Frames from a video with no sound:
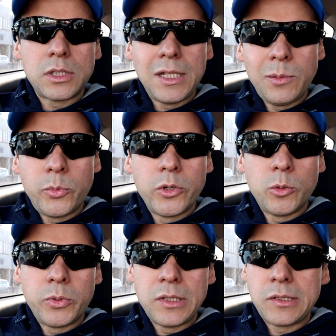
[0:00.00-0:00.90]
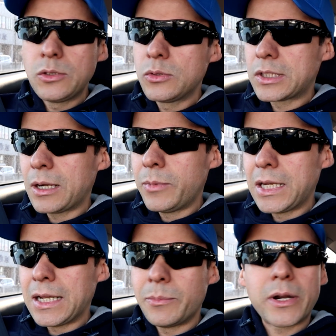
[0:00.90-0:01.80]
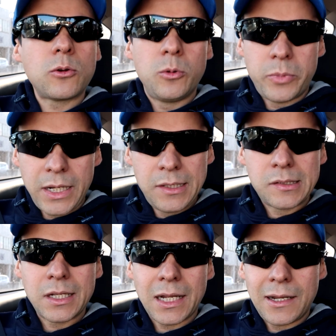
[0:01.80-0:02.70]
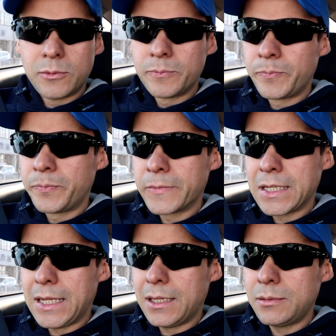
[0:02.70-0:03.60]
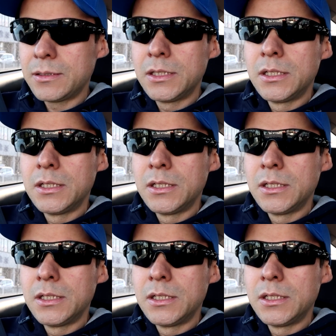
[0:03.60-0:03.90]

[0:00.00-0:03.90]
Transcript: tempo eu preciso trabalhar para comprar esse carro, tá?